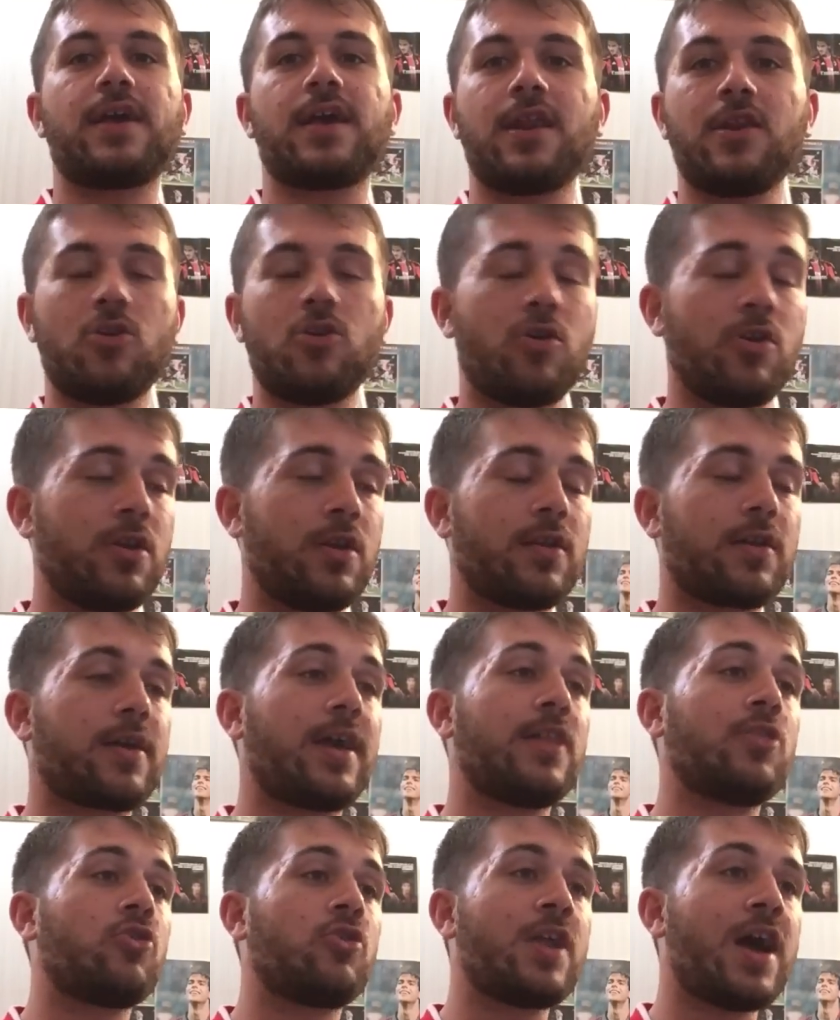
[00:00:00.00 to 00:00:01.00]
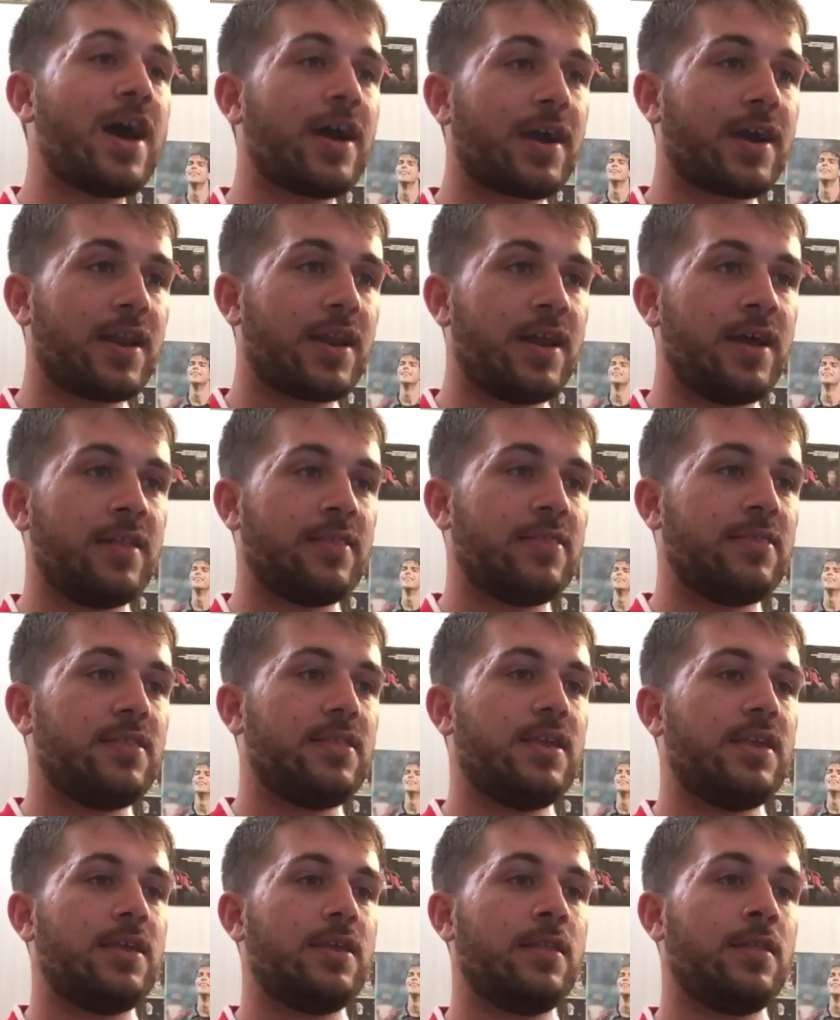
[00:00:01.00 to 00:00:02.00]
che non, che non ha
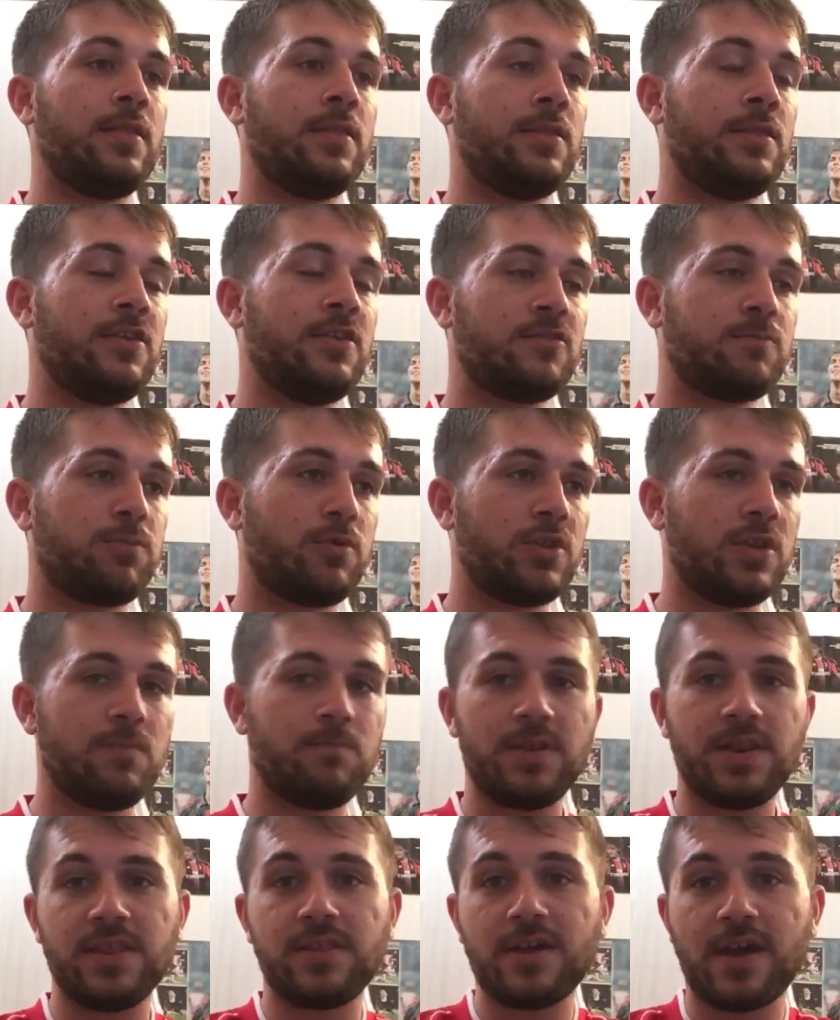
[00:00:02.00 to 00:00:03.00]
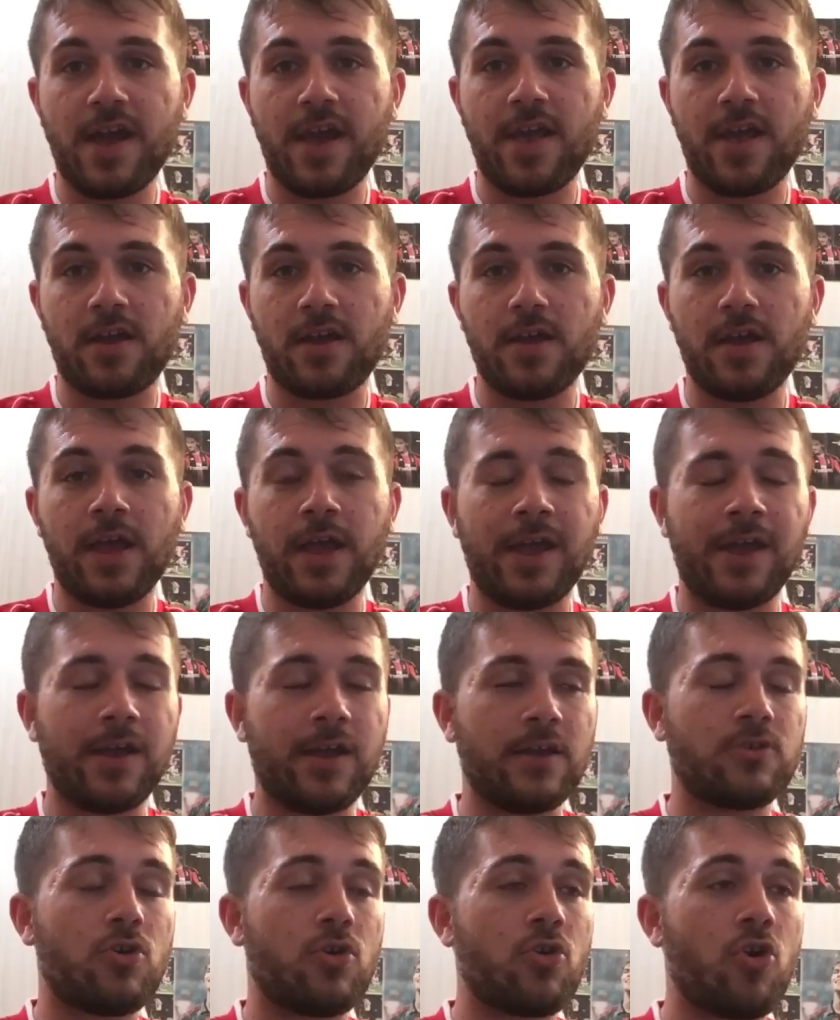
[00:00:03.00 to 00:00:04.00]
grandi disponibilità e-
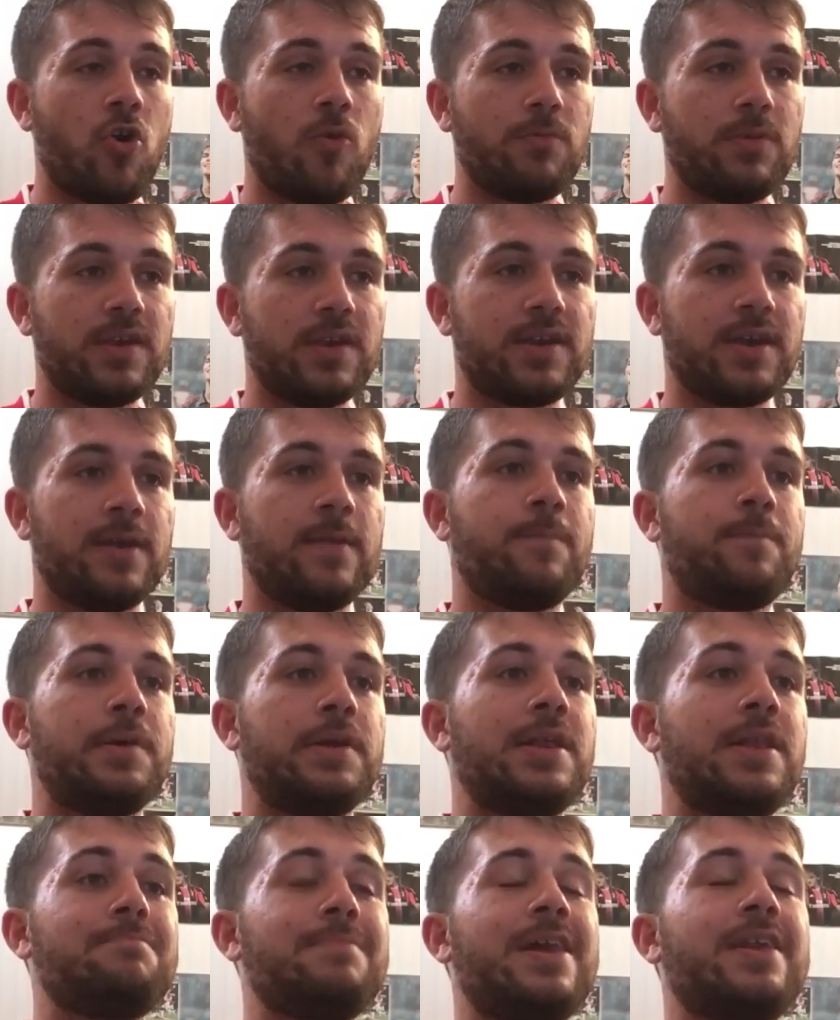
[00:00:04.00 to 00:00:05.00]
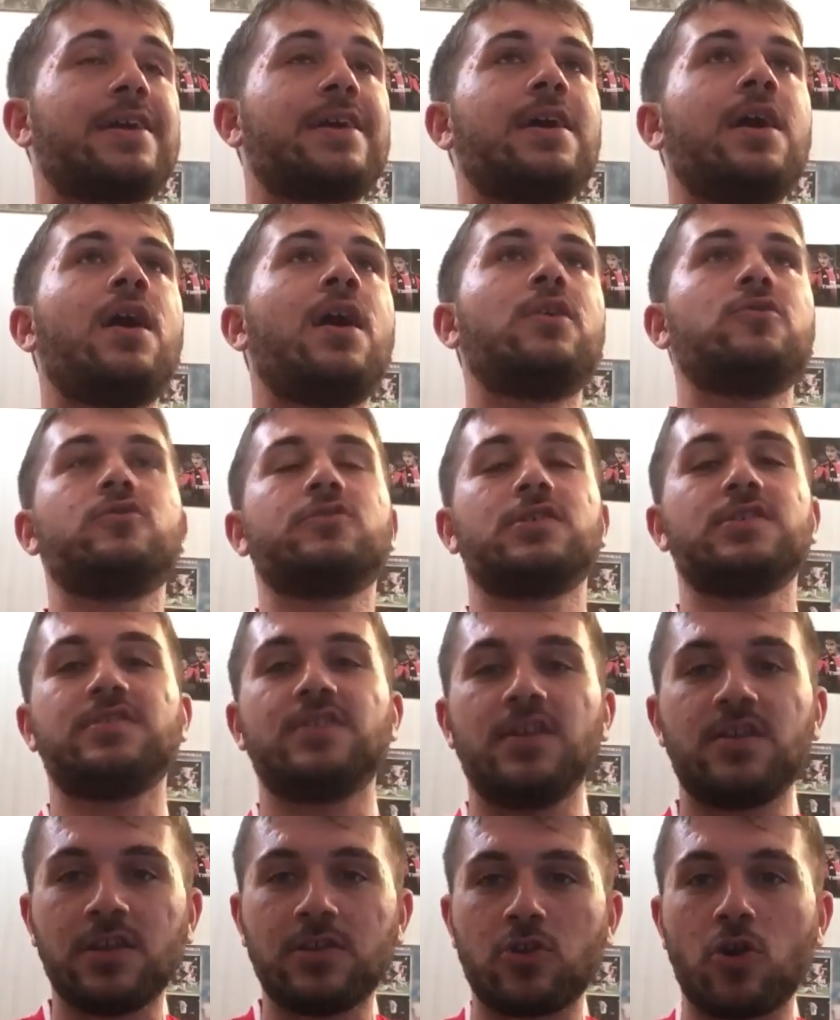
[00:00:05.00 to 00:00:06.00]
economiche per il mercato che
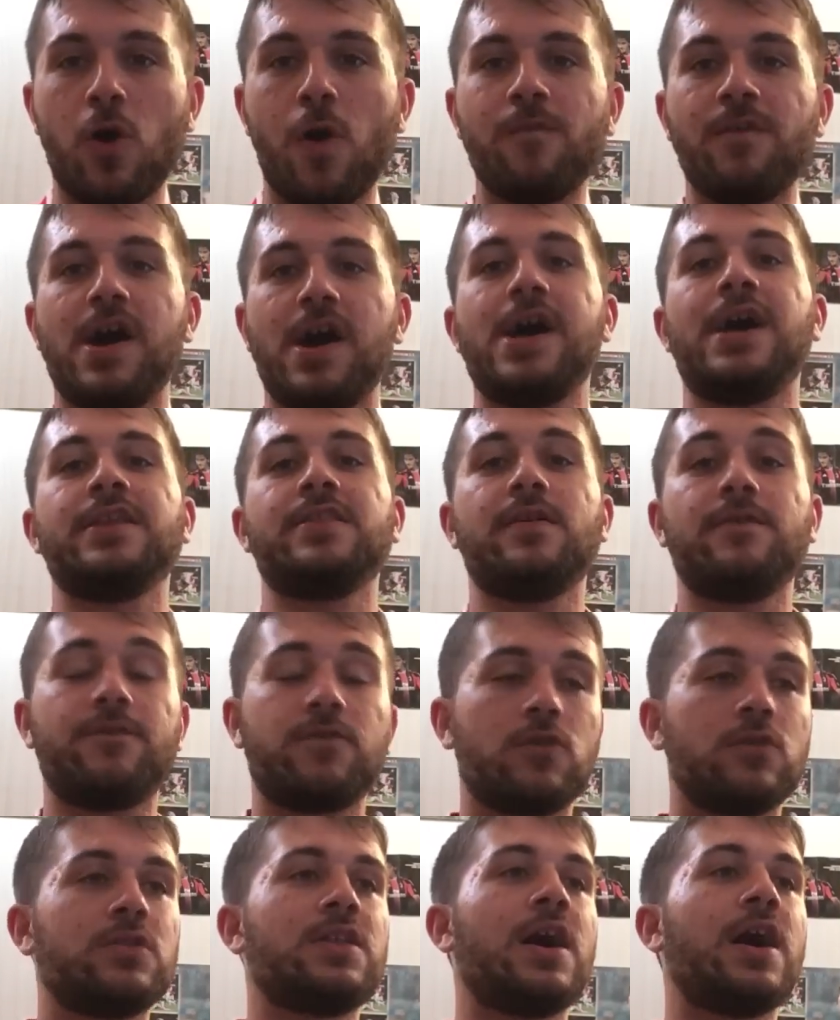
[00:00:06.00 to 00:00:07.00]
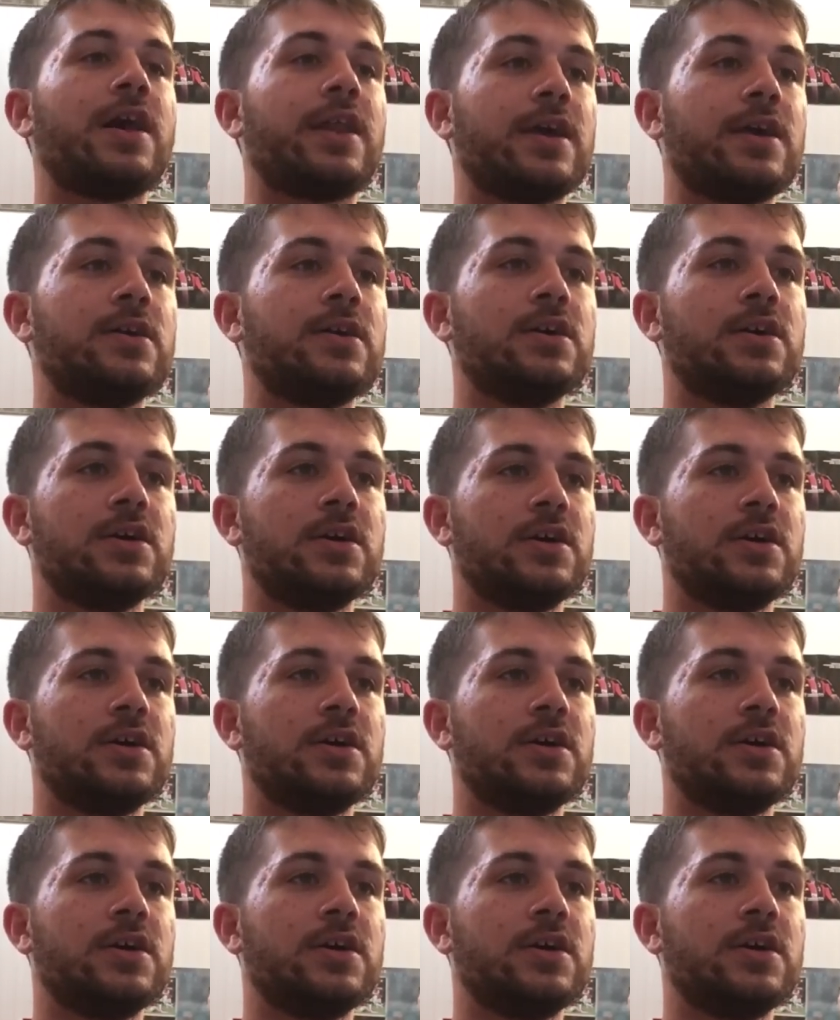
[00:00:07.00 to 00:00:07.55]
si ritrova ad affrontare